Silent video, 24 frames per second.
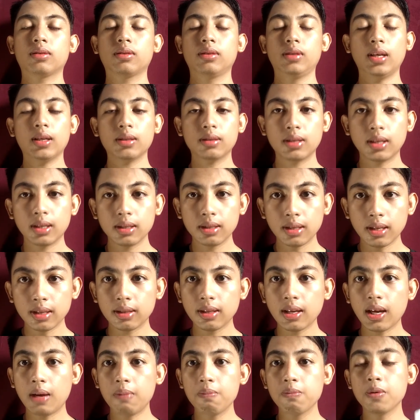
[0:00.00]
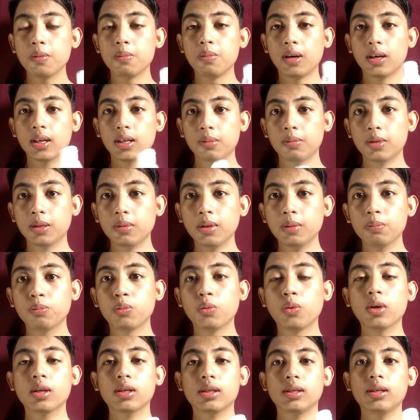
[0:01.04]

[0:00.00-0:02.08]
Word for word: yang ternyata ampuh banget teman-teman buat